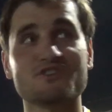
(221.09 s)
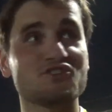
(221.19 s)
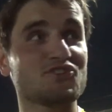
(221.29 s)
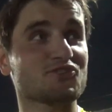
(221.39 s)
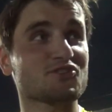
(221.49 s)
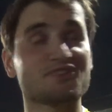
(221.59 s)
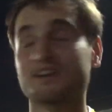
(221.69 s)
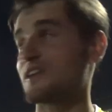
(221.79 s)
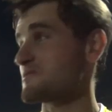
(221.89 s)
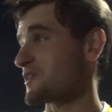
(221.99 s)
защитник
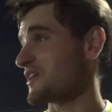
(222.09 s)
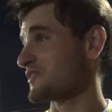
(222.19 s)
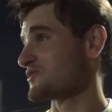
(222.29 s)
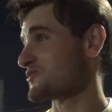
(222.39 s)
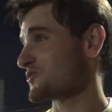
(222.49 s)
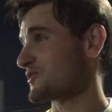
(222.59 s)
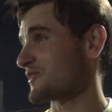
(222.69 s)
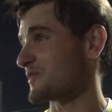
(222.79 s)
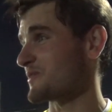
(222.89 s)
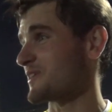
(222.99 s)
центральный Михаил
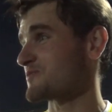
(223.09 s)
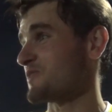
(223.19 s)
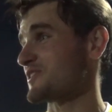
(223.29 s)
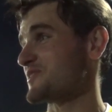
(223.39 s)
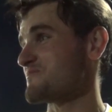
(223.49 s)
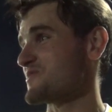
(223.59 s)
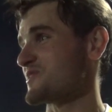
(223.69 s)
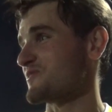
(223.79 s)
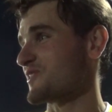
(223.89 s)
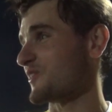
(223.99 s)
Чечеткин, там, конечно, Максим
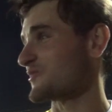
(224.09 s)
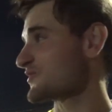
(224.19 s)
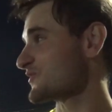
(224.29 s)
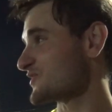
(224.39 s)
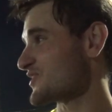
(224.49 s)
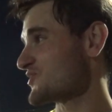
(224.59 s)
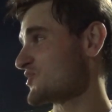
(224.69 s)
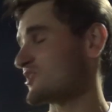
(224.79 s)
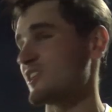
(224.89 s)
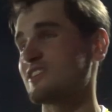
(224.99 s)
Быков хороший. В
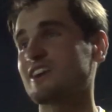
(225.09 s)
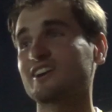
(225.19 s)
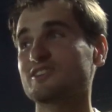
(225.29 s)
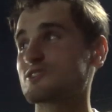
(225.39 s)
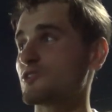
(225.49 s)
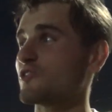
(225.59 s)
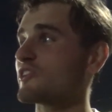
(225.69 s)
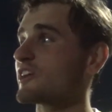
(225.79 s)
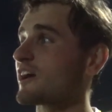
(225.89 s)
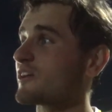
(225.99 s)
защите они
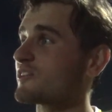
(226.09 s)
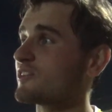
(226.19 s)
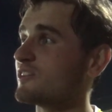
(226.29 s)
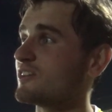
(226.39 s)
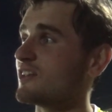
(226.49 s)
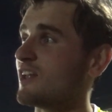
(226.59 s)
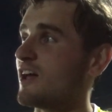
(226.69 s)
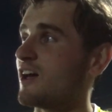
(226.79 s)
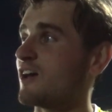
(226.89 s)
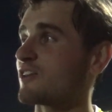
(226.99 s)
организованно играют.
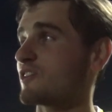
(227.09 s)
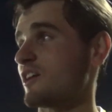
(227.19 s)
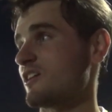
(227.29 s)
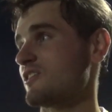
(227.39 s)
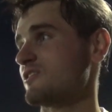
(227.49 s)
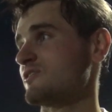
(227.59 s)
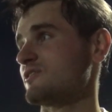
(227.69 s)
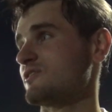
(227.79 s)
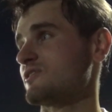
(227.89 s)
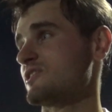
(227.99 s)
Так,
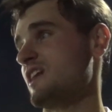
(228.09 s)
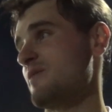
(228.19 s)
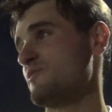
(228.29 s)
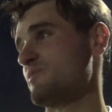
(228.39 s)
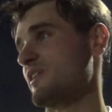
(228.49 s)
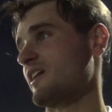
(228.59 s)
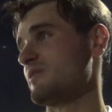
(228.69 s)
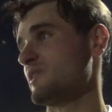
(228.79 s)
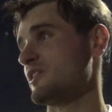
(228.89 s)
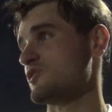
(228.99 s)
с нами, по
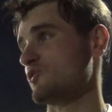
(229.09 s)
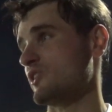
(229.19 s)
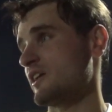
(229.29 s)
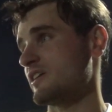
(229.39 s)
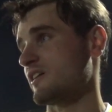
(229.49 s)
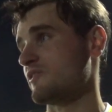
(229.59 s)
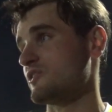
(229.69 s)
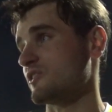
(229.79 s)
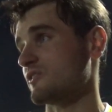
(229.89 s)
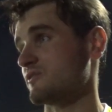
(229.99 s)
крайней мере, что я игры
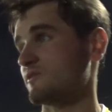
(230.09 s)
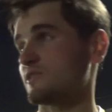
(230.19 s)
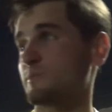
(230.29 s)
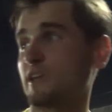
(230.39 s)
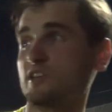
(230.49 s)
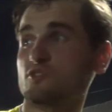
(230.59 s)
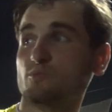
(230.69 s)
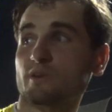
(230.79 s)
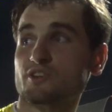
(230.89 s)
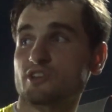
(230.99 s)
видел, спереди
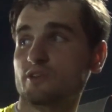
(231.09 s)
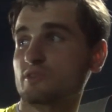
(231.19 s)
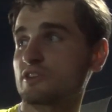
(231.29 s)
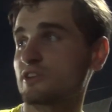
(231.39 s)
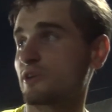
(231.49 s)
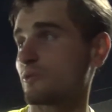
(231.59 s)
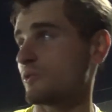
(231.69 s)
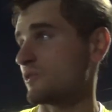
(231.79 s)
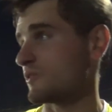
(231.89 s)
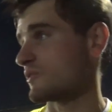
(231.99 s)
упрощают они
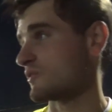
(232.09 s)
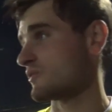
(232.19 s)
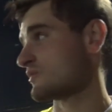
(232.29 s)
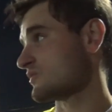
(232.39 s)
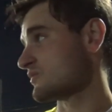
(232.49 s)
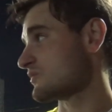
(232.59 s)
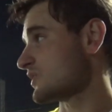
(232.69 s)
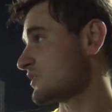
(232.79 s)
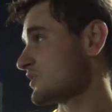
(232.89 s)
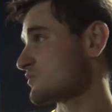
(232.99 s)
игру.
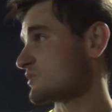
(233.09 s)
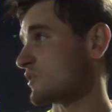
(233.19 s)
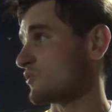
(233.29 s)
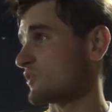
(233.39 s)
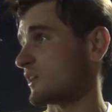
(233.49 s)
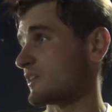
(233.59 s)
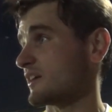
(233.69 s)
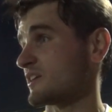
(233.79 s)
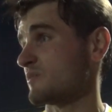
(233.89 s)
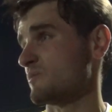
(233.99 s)
Надеются на
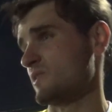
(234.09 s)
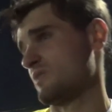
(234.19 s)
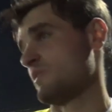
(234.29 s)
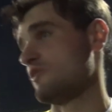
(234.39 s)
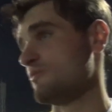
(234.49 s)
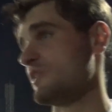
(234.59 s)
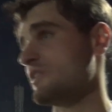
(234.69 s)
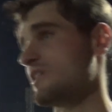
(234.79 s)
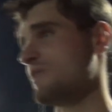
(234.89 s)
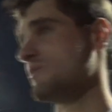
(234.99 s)
контратаки. Это мое
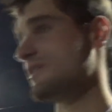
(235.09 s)
мнение как